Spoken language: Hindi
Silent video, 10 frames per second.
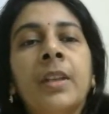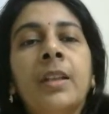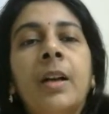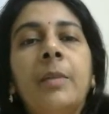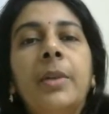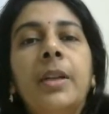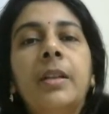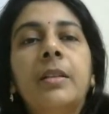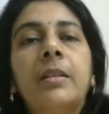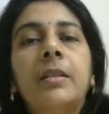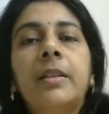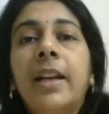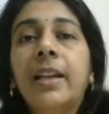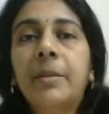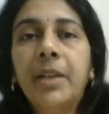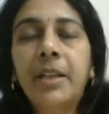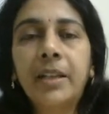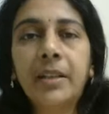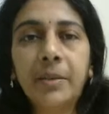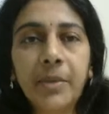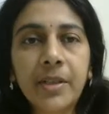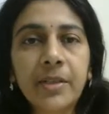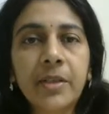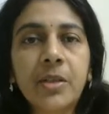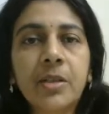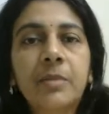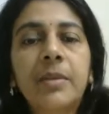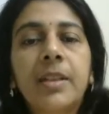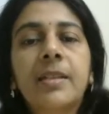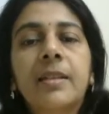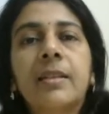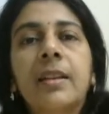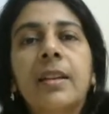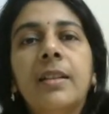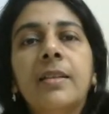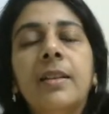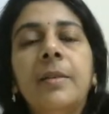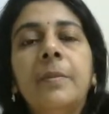यहाँ पर डायग्रामेटिक रिप्रेजेंटेशन हम कर सकते हैं ऐसे